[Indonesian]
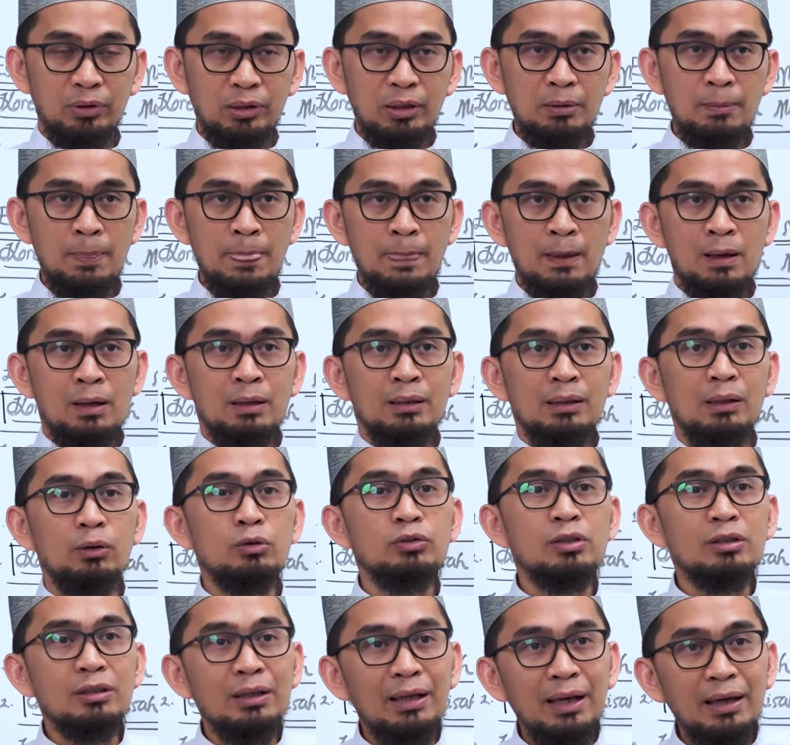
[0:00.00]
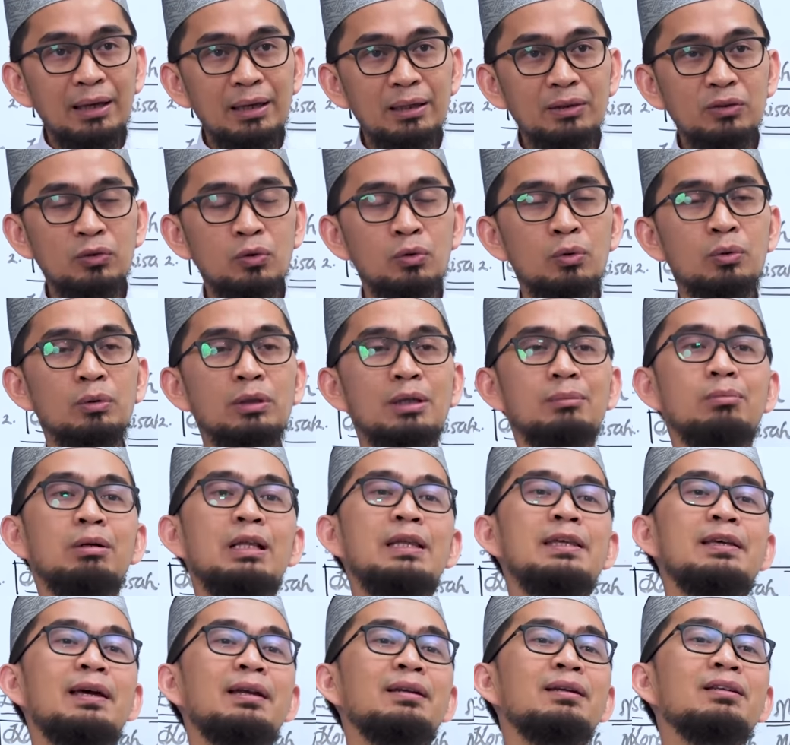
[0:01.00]
Gitu kan? Lalu setelah itu
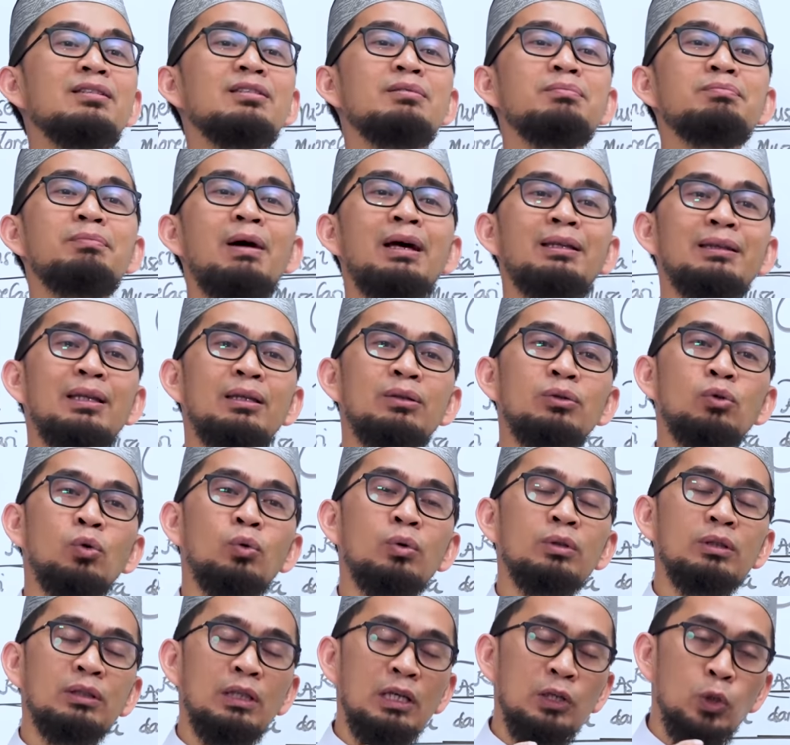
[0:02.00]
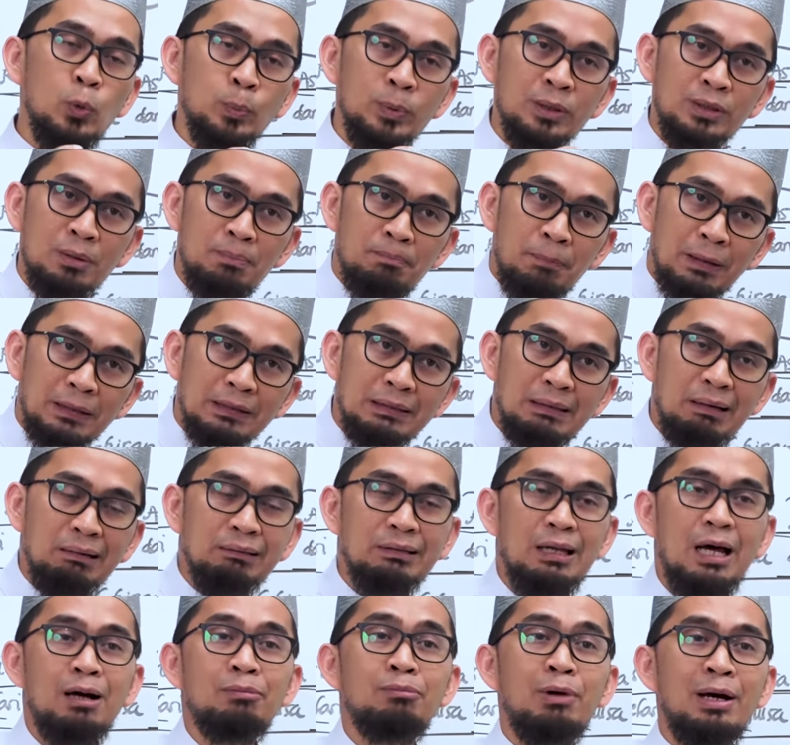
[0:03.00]
diberikan kesempatan untuk hidup di tempat
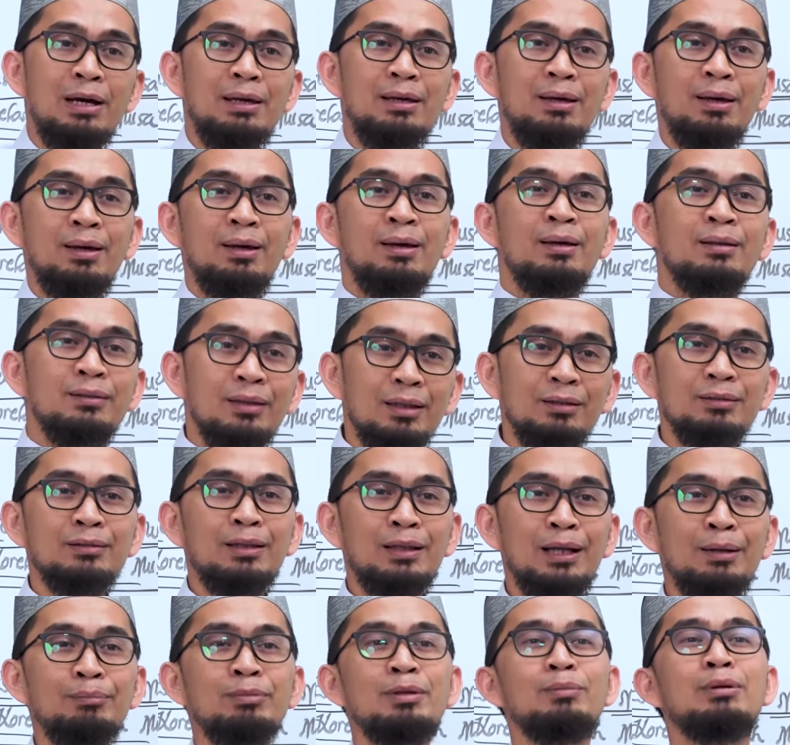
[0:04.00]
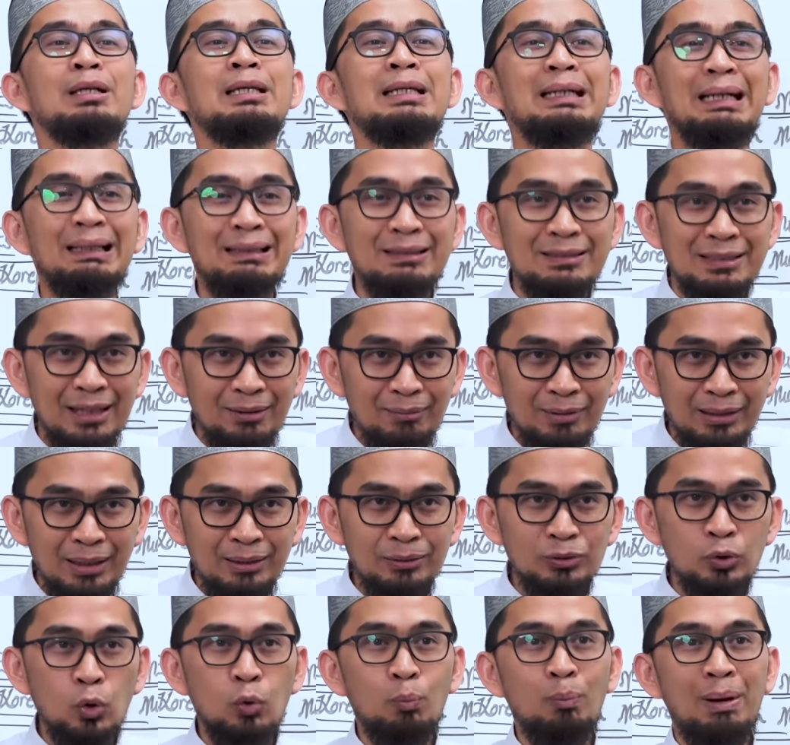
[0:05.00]
yang damai. Tentram diberikan
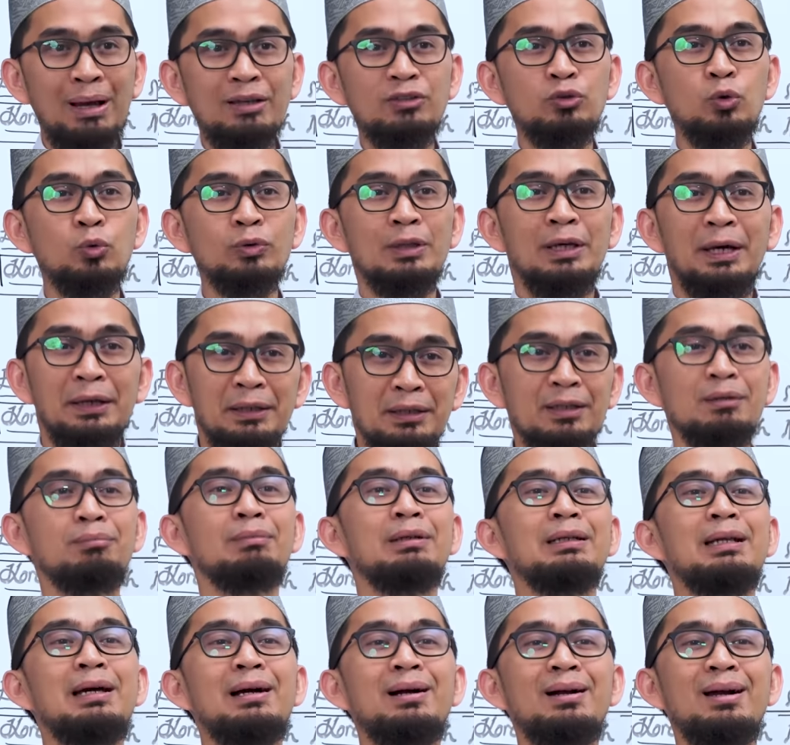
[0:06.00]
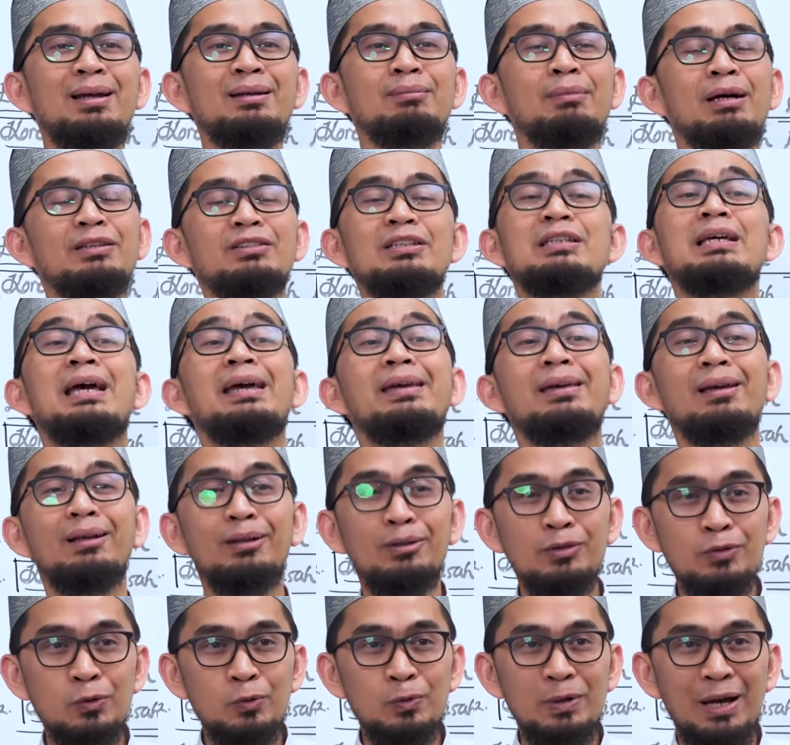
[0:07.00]
jaminan untuk masuk dengan kemenangan. Masih
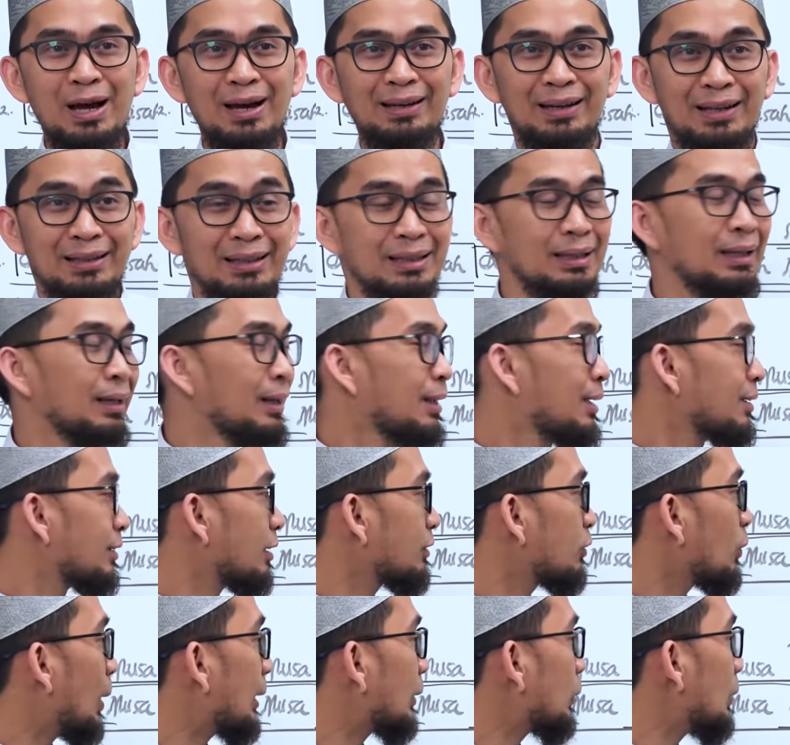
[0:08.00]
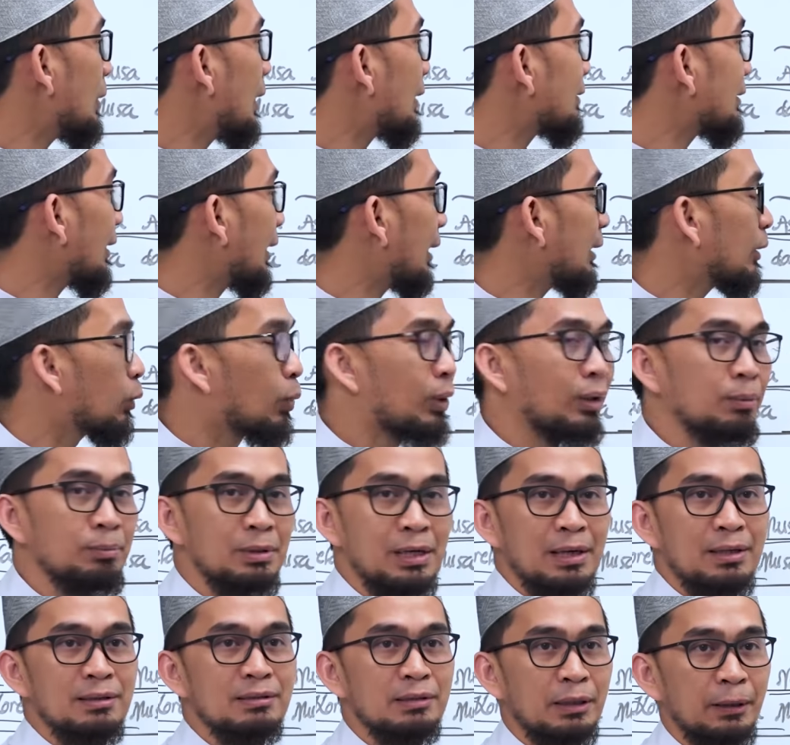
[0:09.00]
ngeyel juga. Nah ini sesuatu yang sangat luar
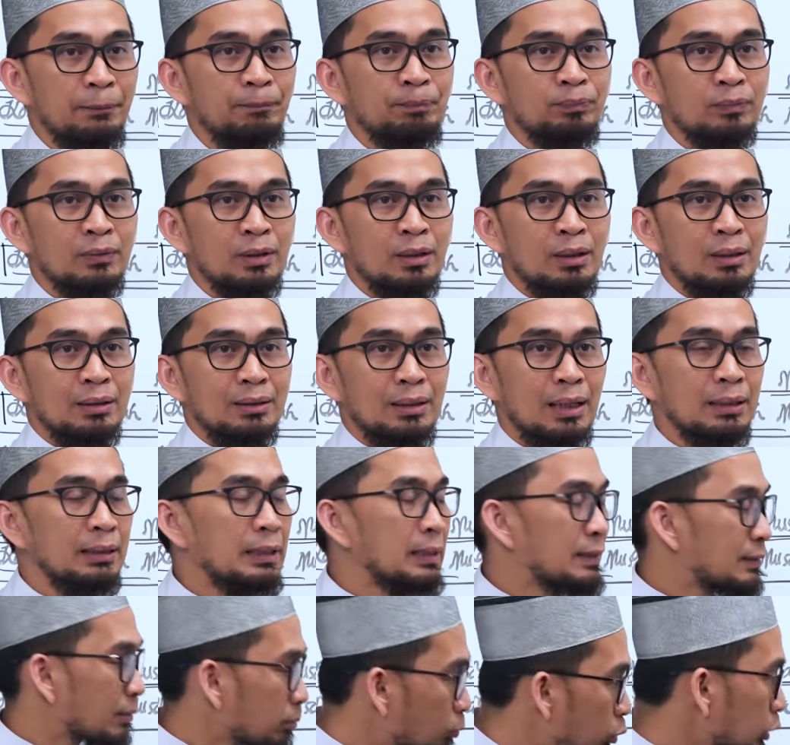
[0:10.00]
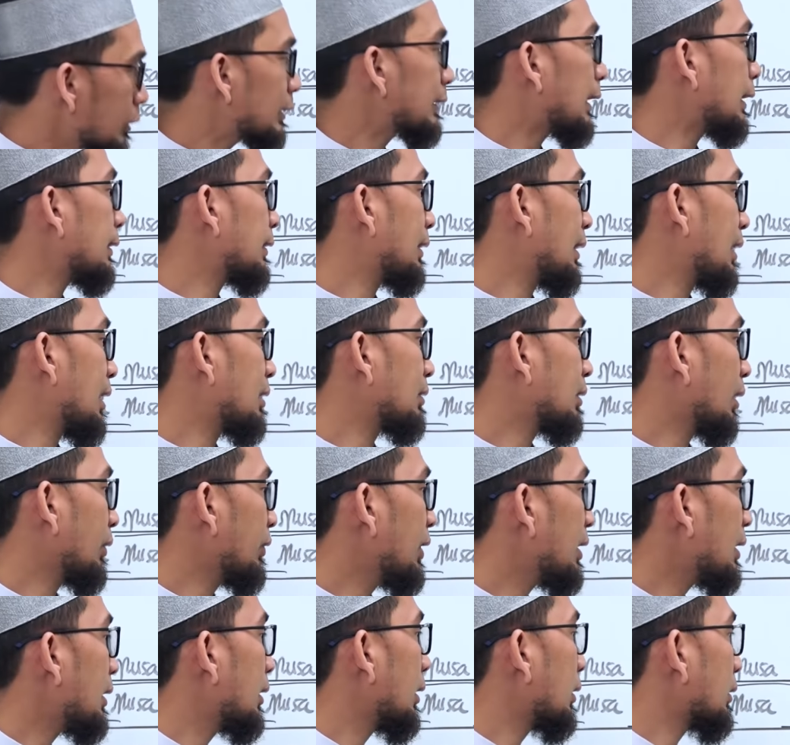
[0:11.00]
biasa dan disebutkan
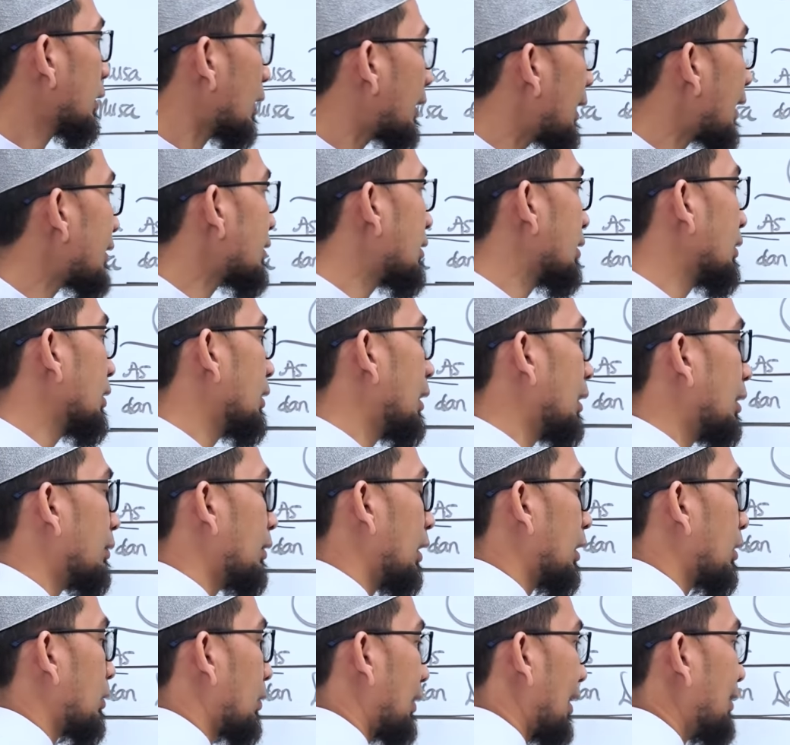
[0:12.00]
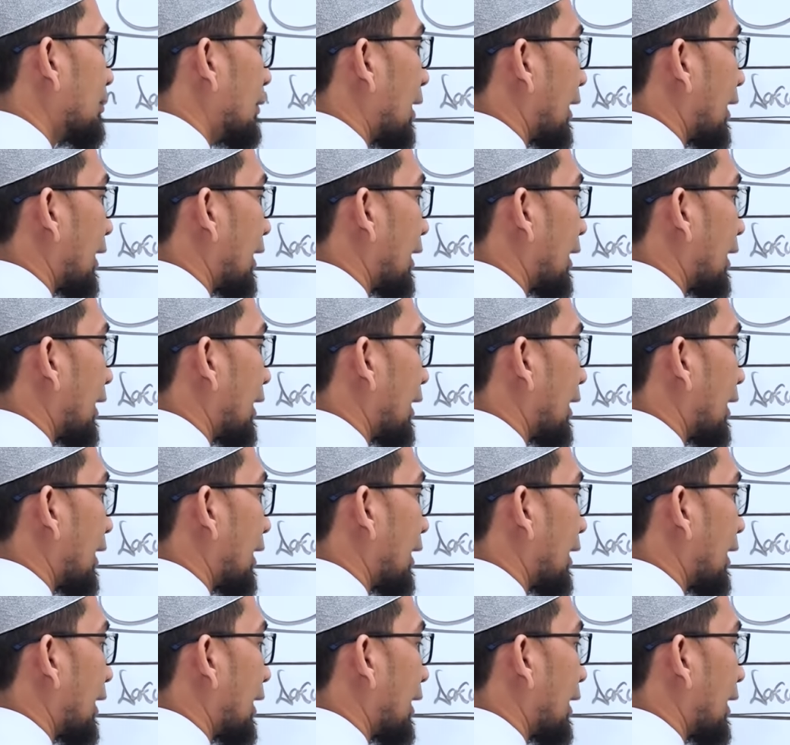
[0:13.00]
karakternya tegas nanti dalam Al-Qur'an